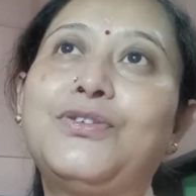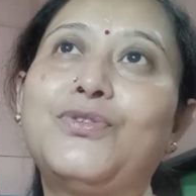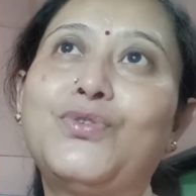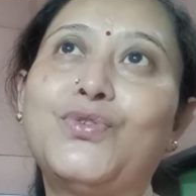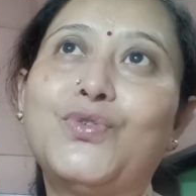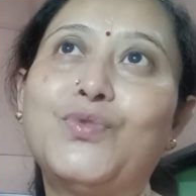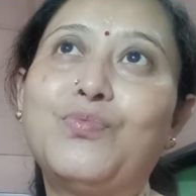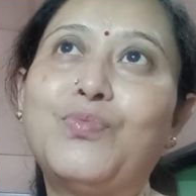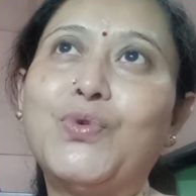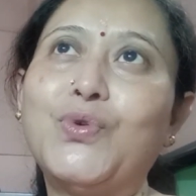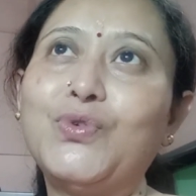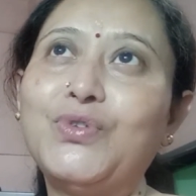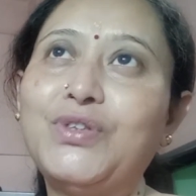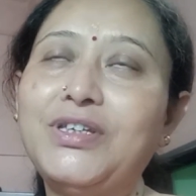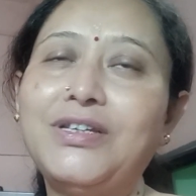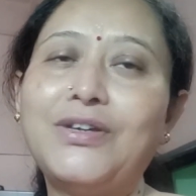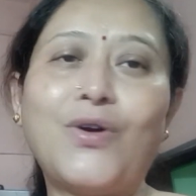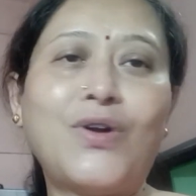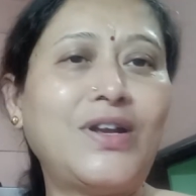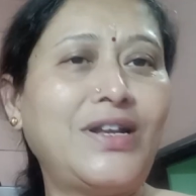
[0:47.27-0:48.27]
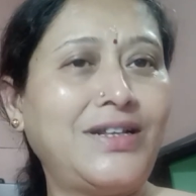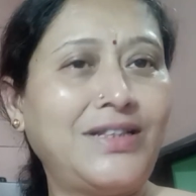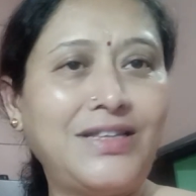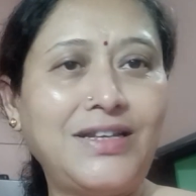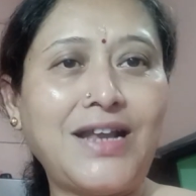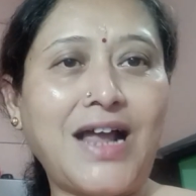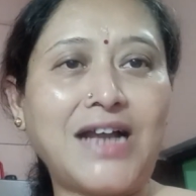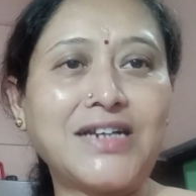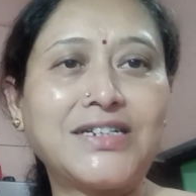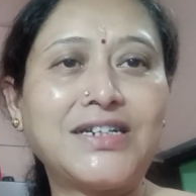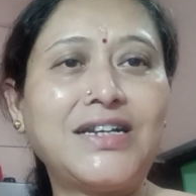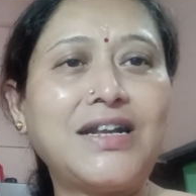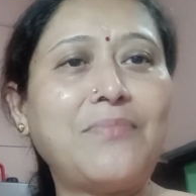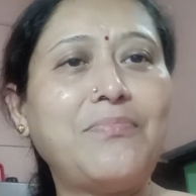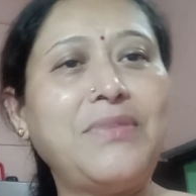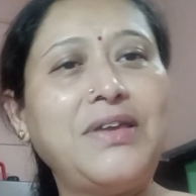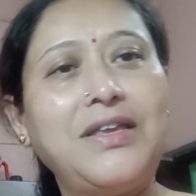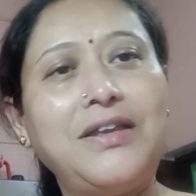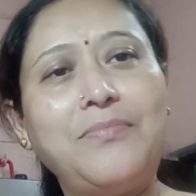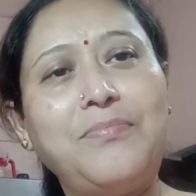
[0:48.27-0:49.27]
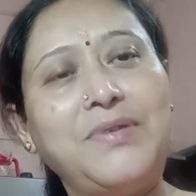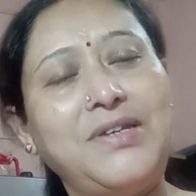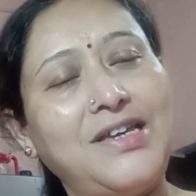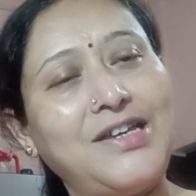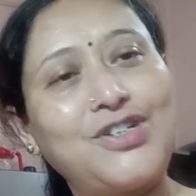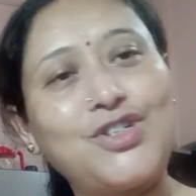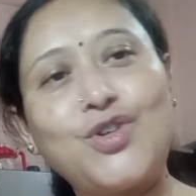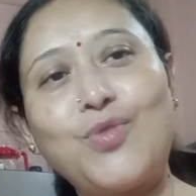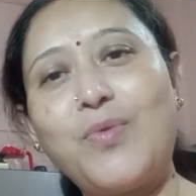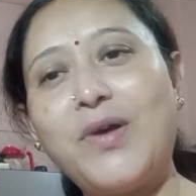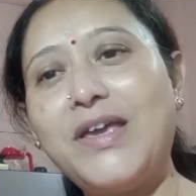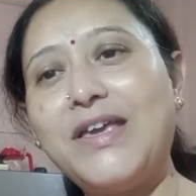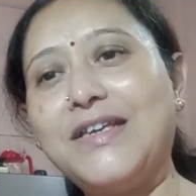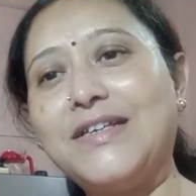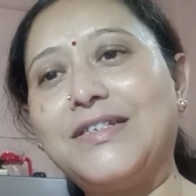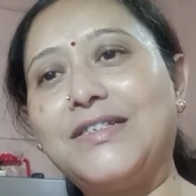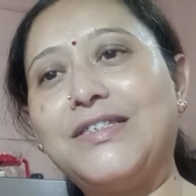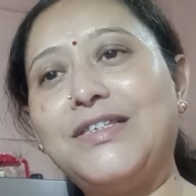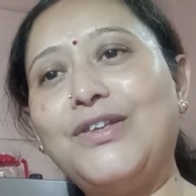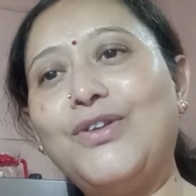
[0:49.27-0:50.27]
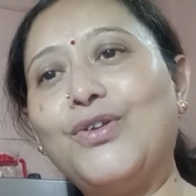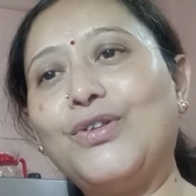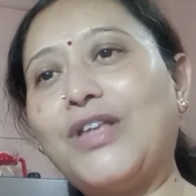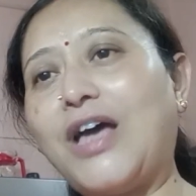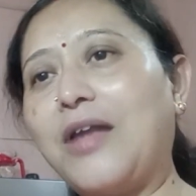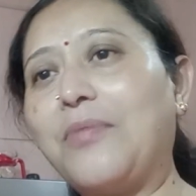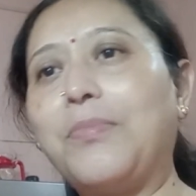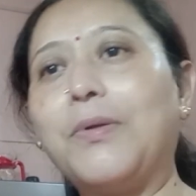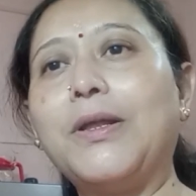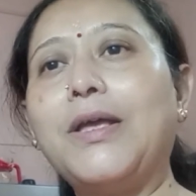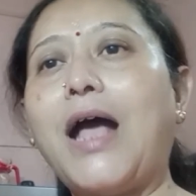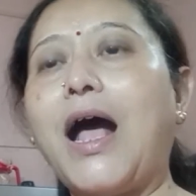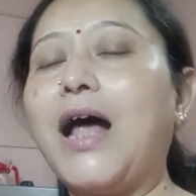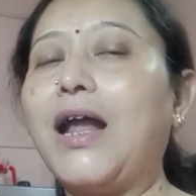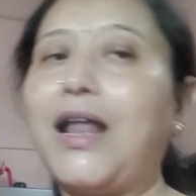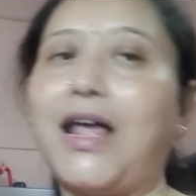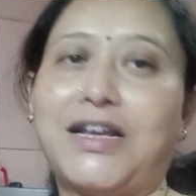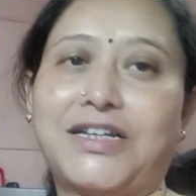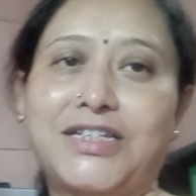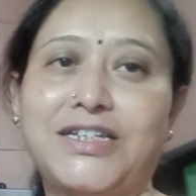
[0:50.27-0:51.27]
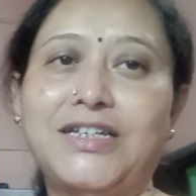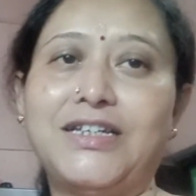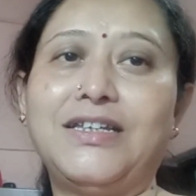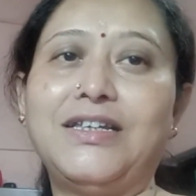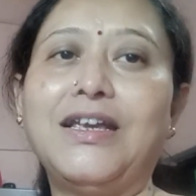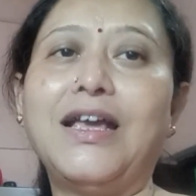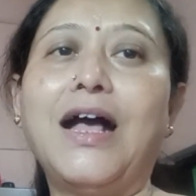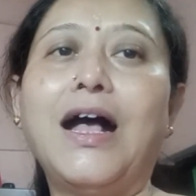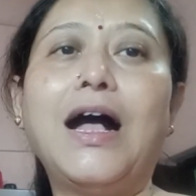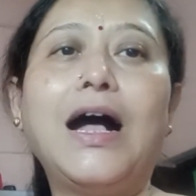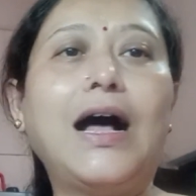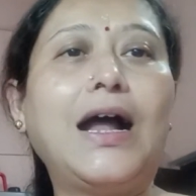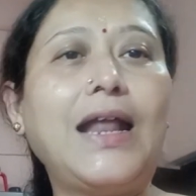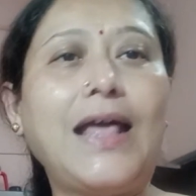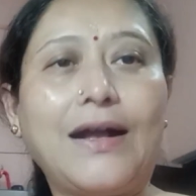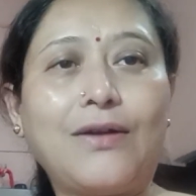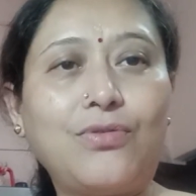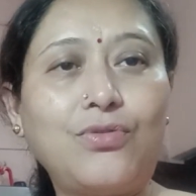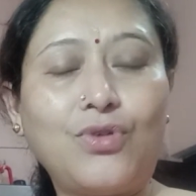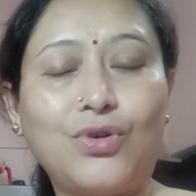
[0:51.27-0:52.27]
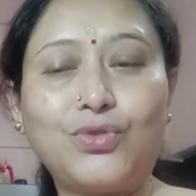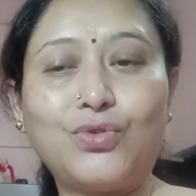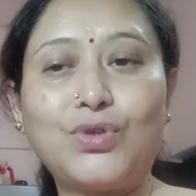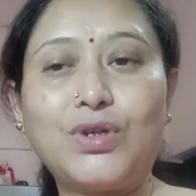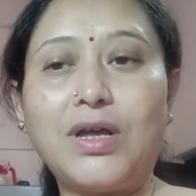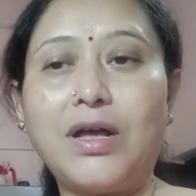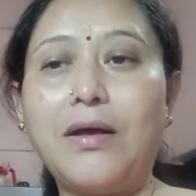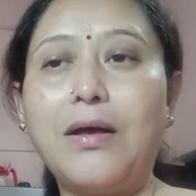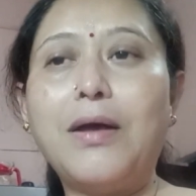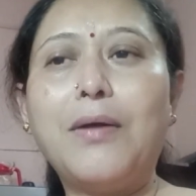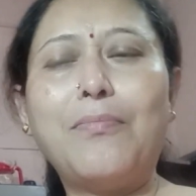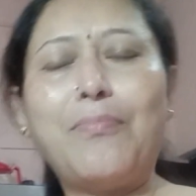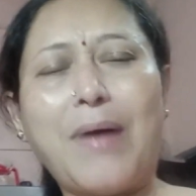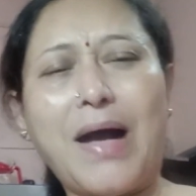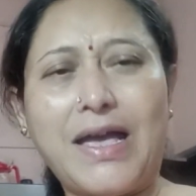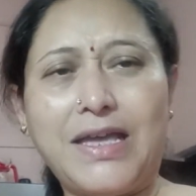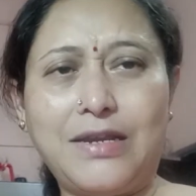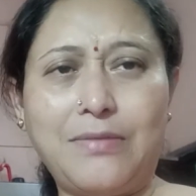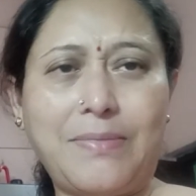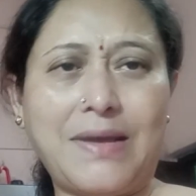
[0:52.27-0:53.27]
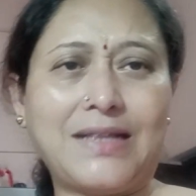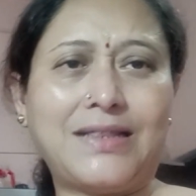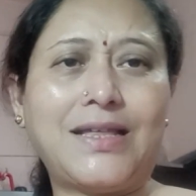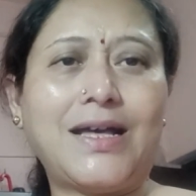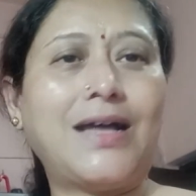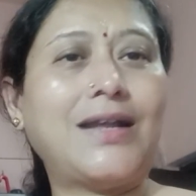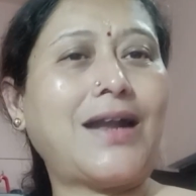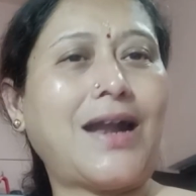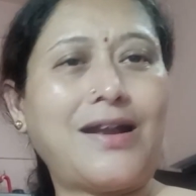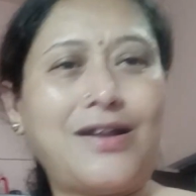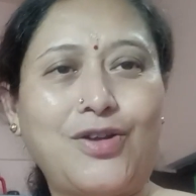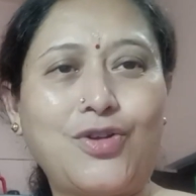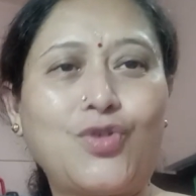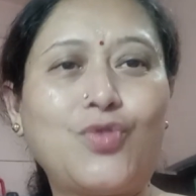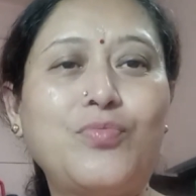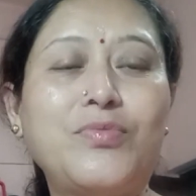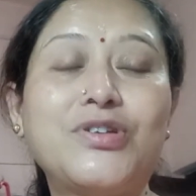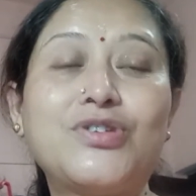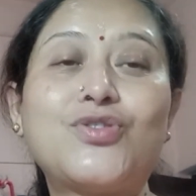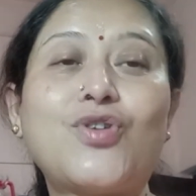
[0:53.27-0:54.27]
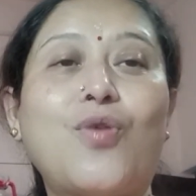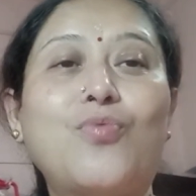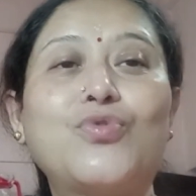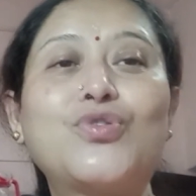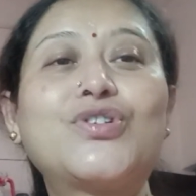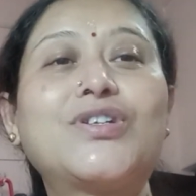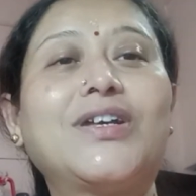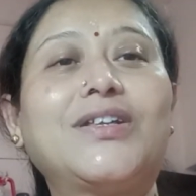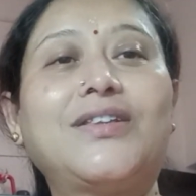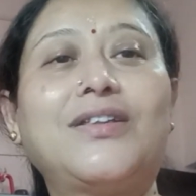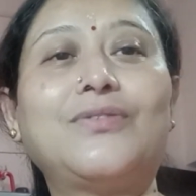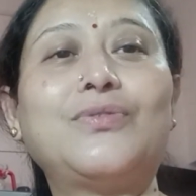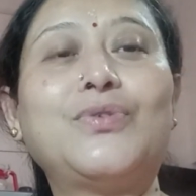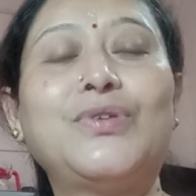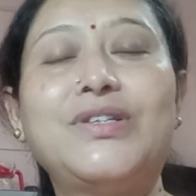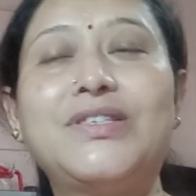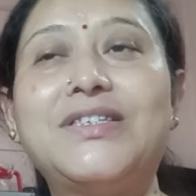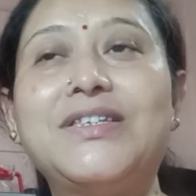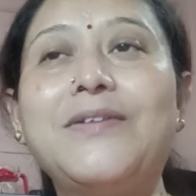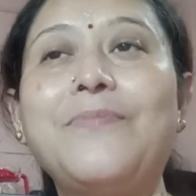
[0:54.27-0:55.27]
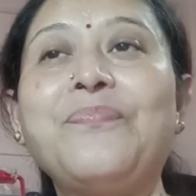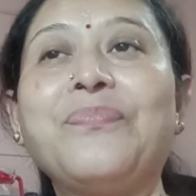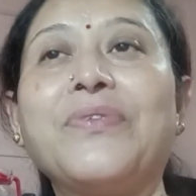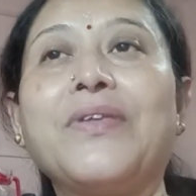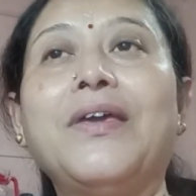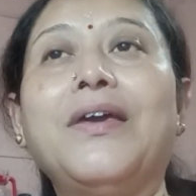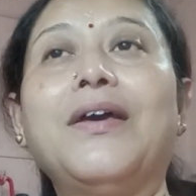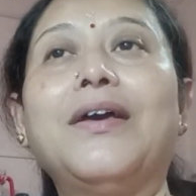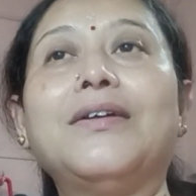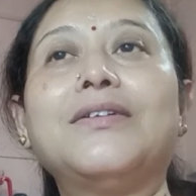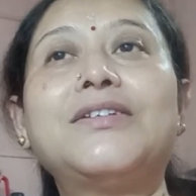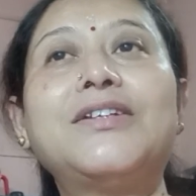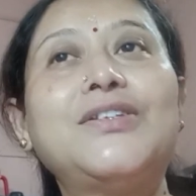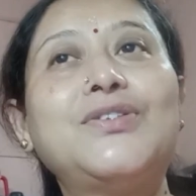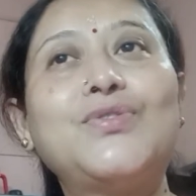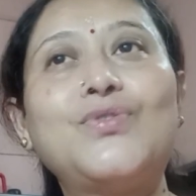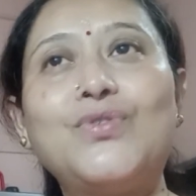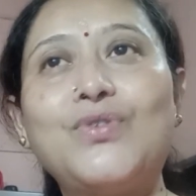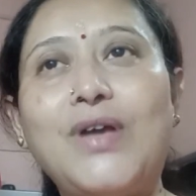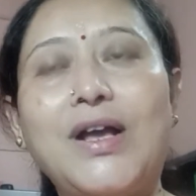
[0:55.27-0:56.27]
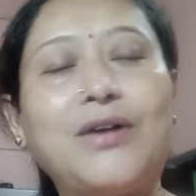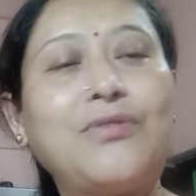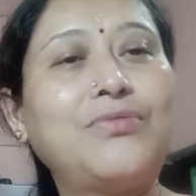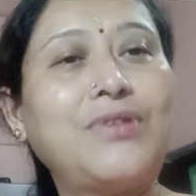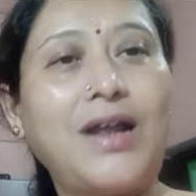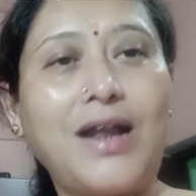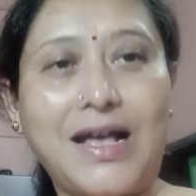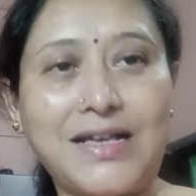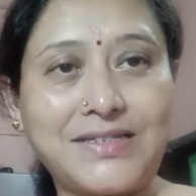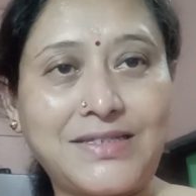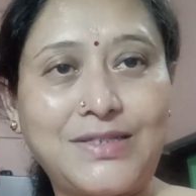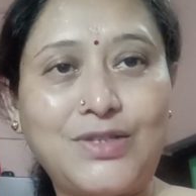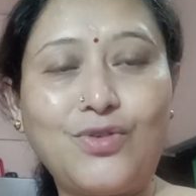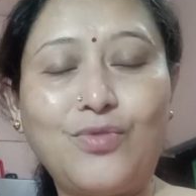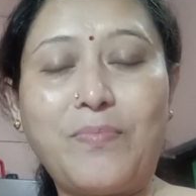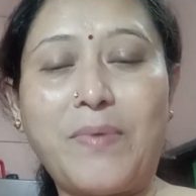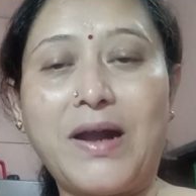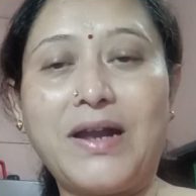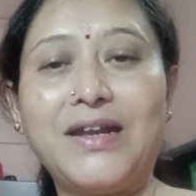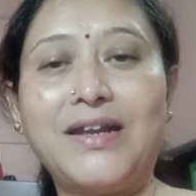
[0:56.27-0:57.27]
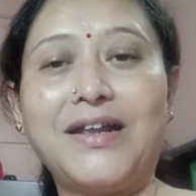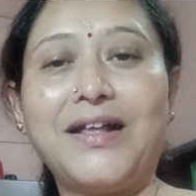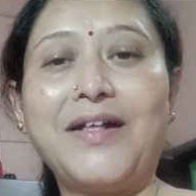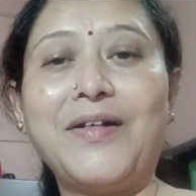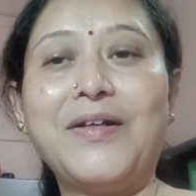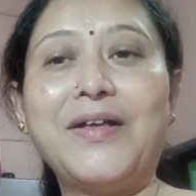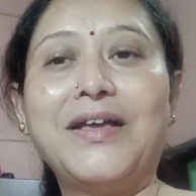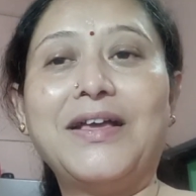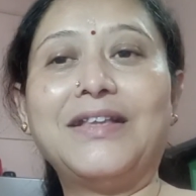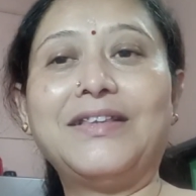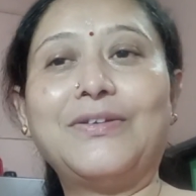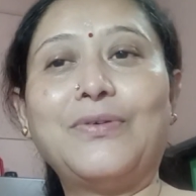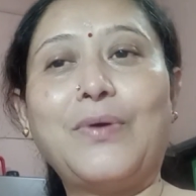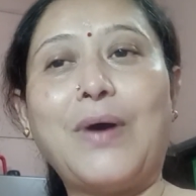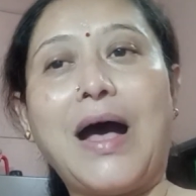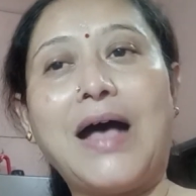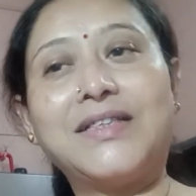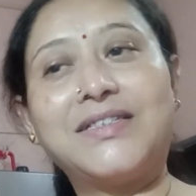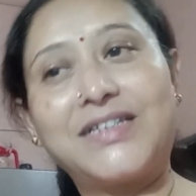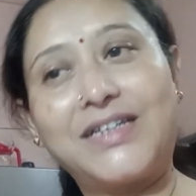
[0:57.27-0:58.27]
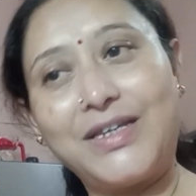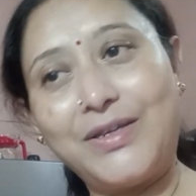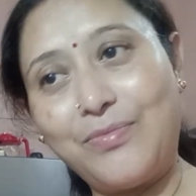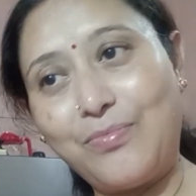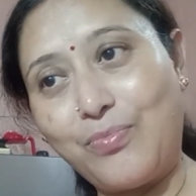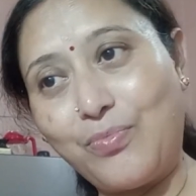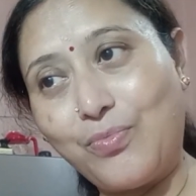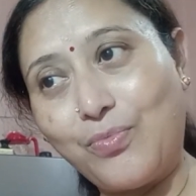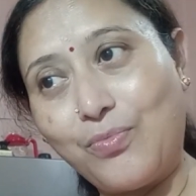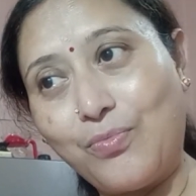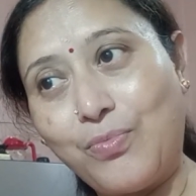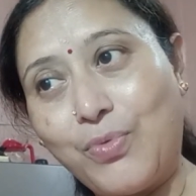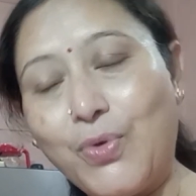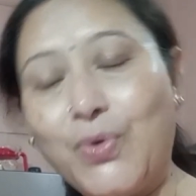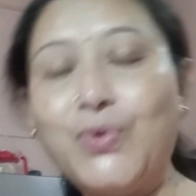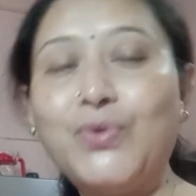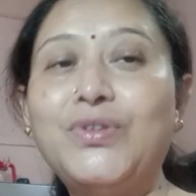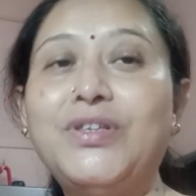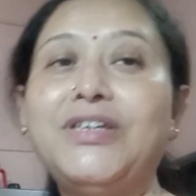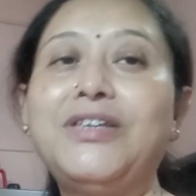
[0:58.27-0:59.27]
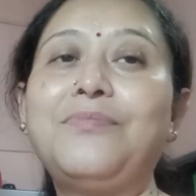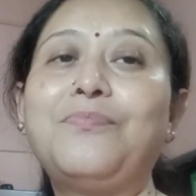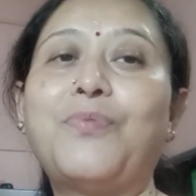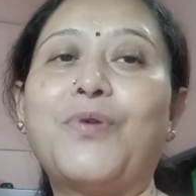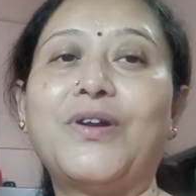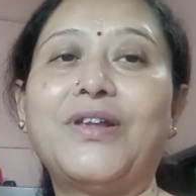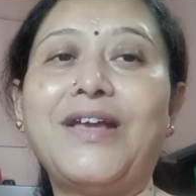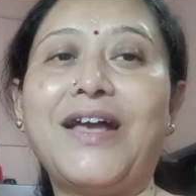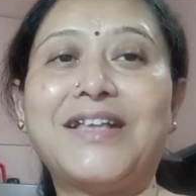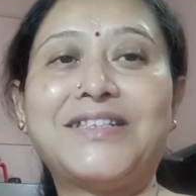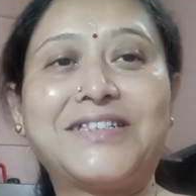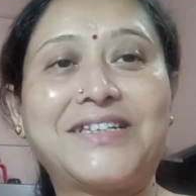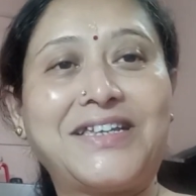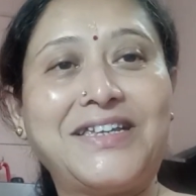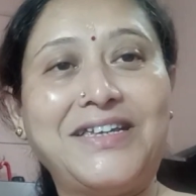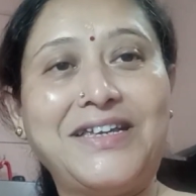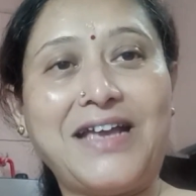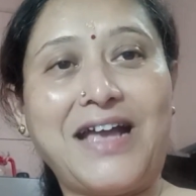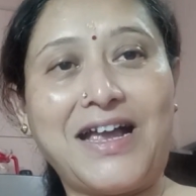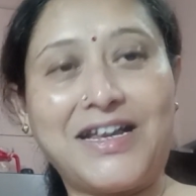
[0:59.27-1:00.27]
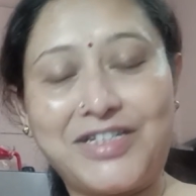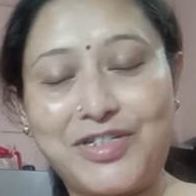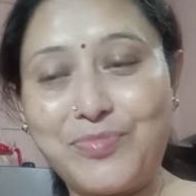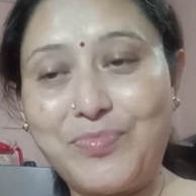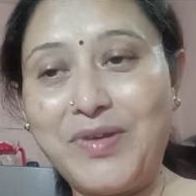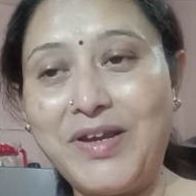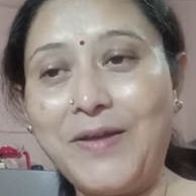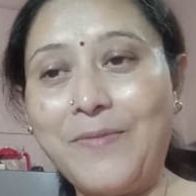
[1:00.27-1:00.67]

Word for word: সেই জন্য বৌদি অনেক দিন আসে না মেয়ের বিয়ের সময় এসছিল তারপরে আর আসেনি আর এখন অতটা পায়ের ব্যথা নানা রকমের সমস্যা হয়েছে সেই জন্য এখন আর আসতেও পারে না তো আজকে বহুদিন পরে আজকে